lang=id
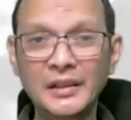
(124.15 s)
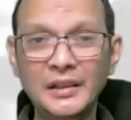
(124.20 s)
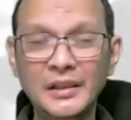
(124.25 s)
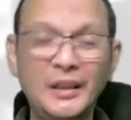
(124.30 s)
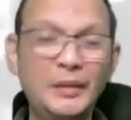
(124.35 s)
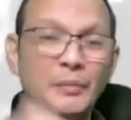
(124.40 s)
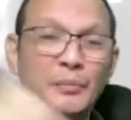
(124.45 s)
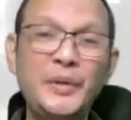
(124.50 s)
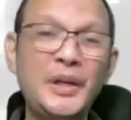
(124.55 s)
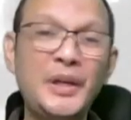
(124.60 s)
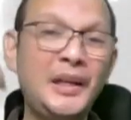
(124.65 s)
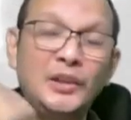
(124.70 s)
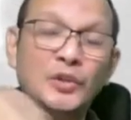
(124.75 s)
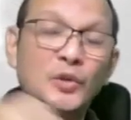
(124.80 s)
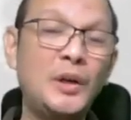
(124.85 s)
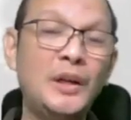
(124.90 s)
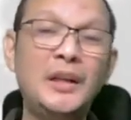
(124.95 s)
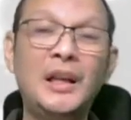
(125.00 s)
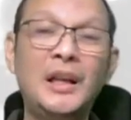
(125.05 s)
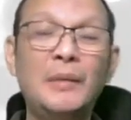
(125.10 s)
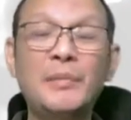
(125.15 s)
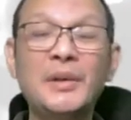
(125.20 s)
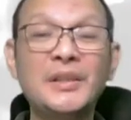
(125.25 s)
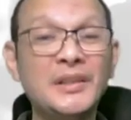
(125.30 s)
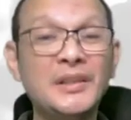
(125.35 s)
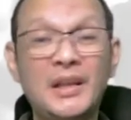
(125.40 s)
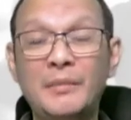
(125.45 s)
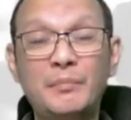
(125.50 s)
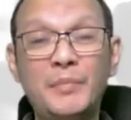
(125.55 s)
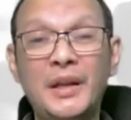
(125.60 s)
Impian itu adalah
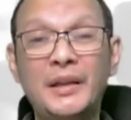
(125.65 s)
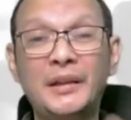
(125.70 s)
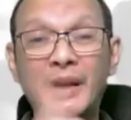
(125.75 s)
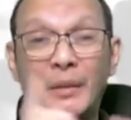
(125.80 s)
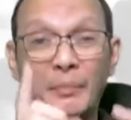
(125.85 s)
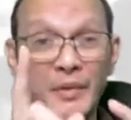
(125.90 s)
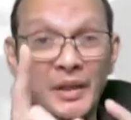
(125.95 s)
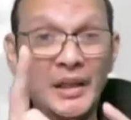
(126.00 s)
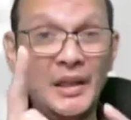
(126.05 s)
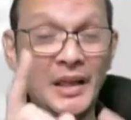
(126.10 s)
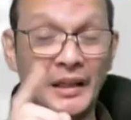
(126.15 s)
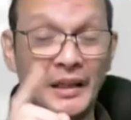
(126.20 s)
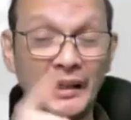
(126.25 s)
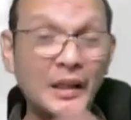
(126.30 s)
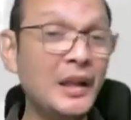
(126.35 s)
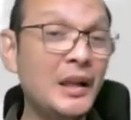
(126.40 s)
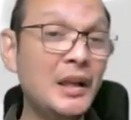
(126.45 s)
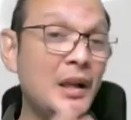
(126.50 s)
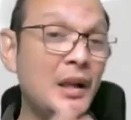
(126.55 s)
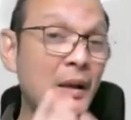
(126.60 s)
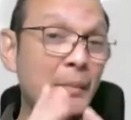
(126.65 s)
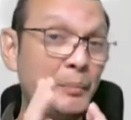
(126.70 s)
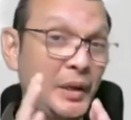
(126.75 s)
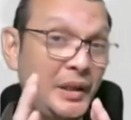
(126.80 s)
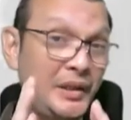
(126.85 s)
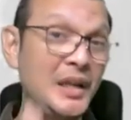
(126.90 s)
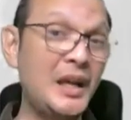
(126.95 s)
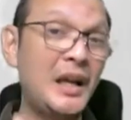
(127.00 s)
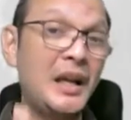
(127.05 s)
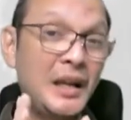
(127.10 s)
masa depan. Tapi ingat,
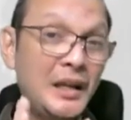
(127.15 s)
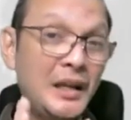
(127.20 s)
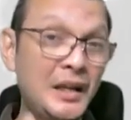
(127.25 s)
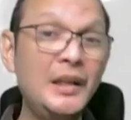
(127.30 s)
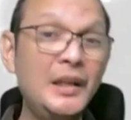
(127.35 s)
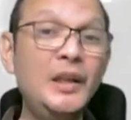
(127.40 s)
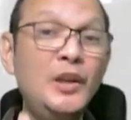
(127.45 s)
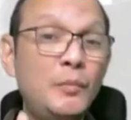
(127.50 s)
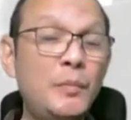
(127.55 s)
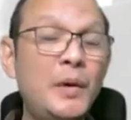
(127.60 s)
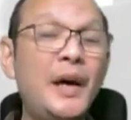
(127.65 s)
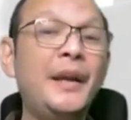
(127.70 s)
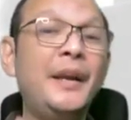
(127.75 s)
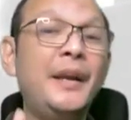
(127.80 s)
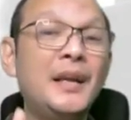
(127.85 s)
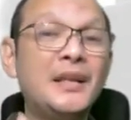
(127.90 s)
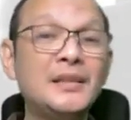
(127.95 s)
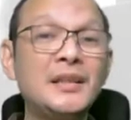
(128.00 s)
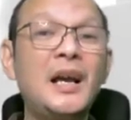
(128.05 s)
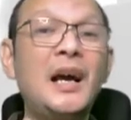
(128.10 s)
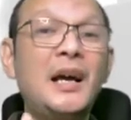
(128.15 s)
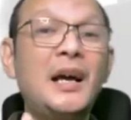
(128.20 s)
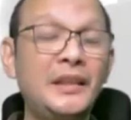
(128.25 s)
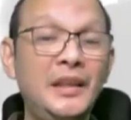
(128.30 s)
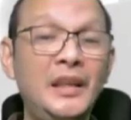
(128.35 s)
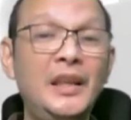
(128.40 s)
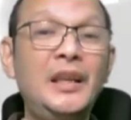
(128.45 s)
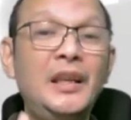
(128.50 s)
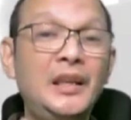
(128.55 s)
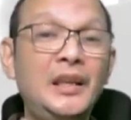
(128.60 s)
perjalanan hidup Anda saat
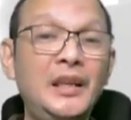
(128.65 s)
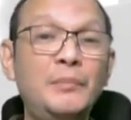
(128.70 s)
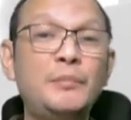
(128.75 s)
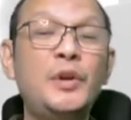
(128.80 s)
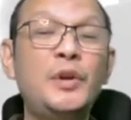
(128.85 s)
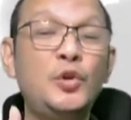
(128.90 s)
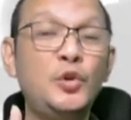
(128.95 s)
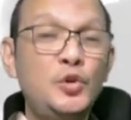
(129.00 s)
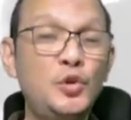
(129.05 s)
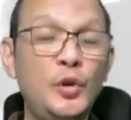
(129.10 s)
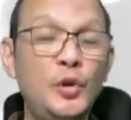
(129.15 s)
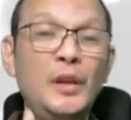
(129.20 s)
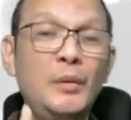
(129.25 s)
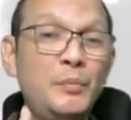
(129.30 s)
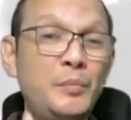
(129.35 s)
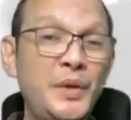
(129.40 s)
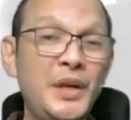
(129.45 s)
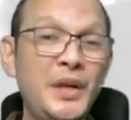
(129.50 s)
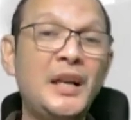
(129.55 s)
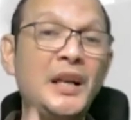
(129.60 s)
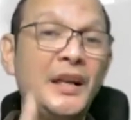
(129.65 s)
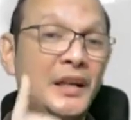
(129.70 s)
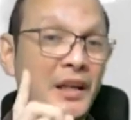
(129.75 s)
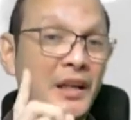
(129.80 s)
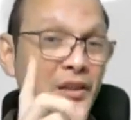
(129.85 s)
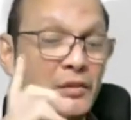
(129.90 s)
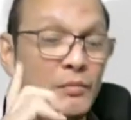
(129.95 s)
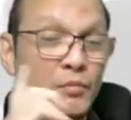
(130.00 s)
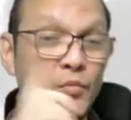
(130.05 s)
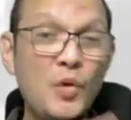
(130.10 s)
ini menuju impian adalah
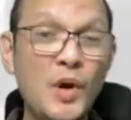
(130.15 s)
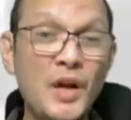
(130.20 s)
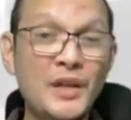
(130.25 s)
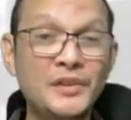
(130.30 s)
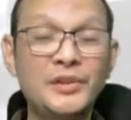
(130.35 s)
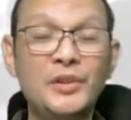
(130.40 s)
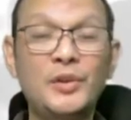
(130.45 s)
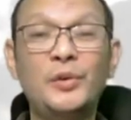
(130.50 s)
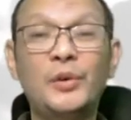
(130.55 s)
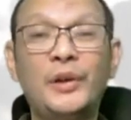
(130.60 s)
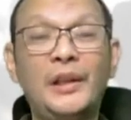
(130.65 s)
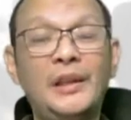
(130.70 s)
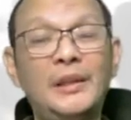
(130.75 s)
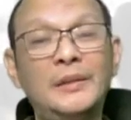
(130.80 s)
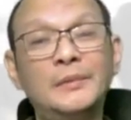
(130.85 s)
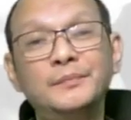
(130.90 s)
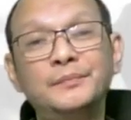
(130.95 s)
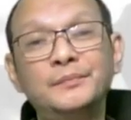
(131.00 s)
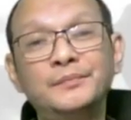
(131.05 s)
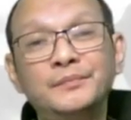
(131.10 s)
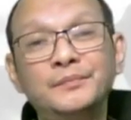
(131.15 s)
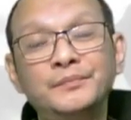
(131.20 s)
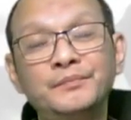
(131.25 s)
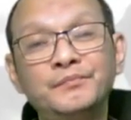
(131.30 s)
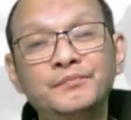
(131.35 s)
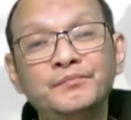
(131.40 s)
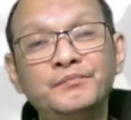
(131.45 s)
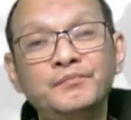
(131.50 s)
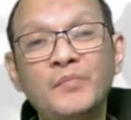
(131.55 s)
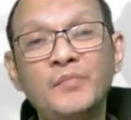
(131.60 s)
sebuah story.
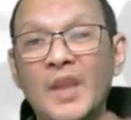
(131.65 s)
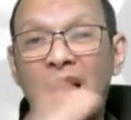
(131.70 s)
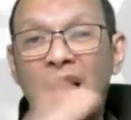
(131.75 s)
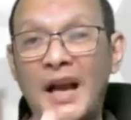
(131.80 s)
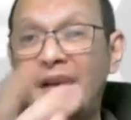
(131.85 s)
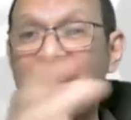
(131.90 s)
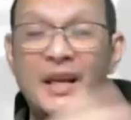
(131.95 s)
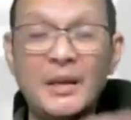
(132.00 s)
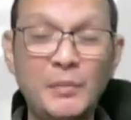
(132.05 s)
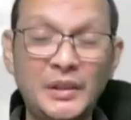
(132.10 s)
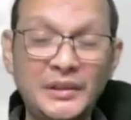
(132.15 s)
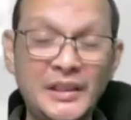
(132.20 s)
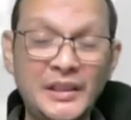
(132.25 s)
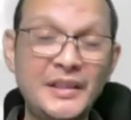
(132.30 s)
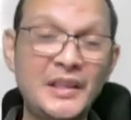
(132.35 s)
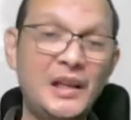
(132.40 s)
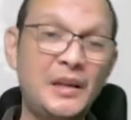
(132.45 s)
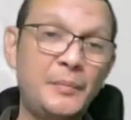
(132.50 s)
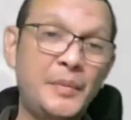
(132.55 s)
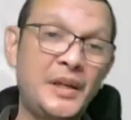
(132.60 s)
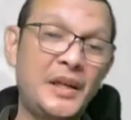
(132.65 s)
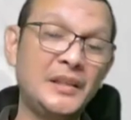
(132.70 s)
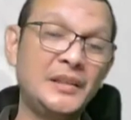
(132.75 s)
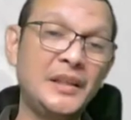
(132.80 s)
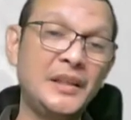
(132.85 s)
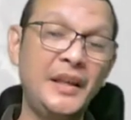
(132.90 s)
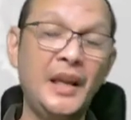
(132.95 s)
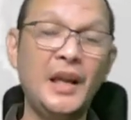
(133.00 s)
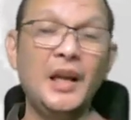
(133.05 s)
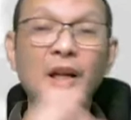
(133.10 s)
Ada yang bertanya kepada
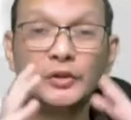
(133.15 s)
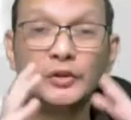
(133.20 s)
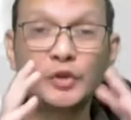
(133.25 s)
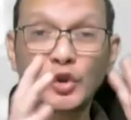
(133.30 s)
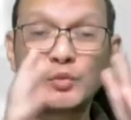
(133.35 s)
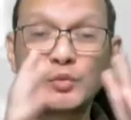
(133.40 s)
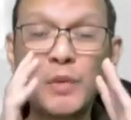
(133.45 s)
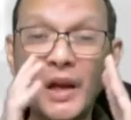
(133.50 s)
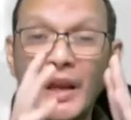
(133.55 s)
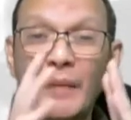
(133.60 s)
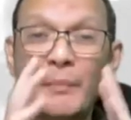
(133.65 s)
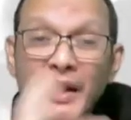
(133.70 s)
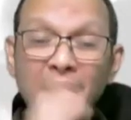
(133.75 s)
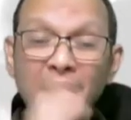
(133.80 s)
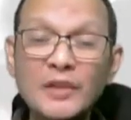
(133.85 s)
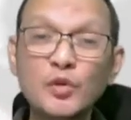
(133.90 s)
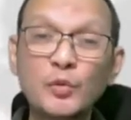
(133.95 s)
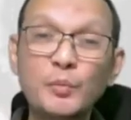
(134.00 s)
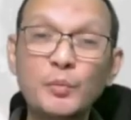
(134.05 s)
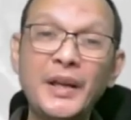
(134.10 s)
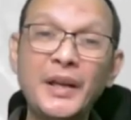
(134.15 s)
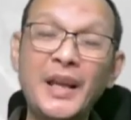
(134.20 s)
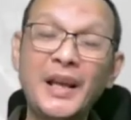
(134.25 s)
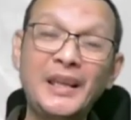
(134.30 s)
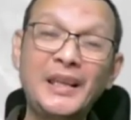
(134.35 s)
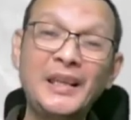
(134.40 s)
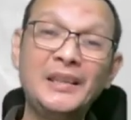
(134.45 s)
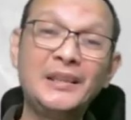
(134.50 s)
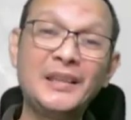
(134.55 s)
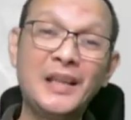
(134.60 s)
saya, terus bagaimana supaya
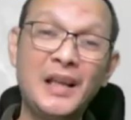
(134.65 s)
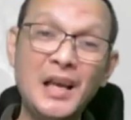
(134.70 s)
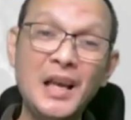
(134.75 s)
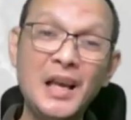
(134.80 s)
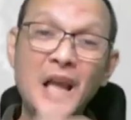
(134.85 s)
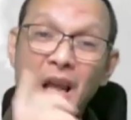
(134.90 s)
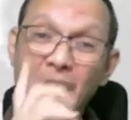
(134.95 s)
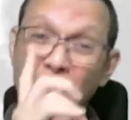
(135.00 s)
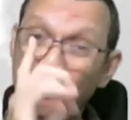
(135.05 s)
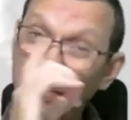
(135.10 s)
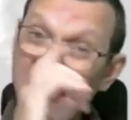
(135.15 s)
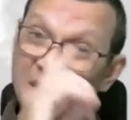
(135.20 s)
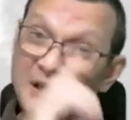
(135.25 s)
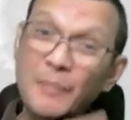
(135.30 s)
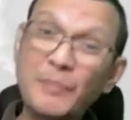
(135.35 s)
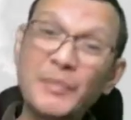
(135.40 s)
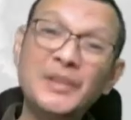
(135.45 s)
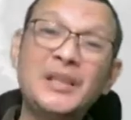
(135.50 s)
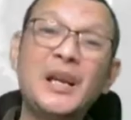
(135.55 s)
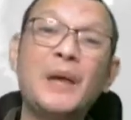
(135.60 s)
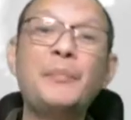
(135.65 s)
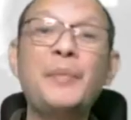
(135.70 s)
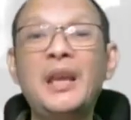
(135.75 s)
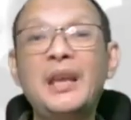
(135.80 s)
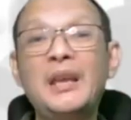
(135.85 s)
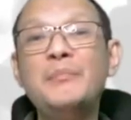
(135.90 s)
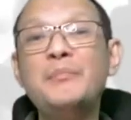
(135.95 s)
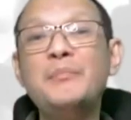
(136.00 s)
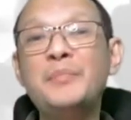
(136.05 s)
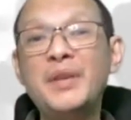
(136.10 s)
kita bisa mencapai
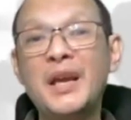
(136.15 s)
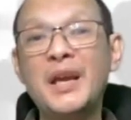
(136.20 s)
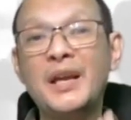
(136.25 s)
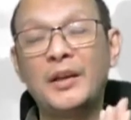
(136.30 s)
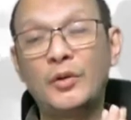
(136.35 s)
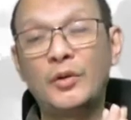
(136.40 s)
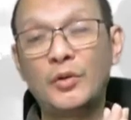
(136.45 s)
impian?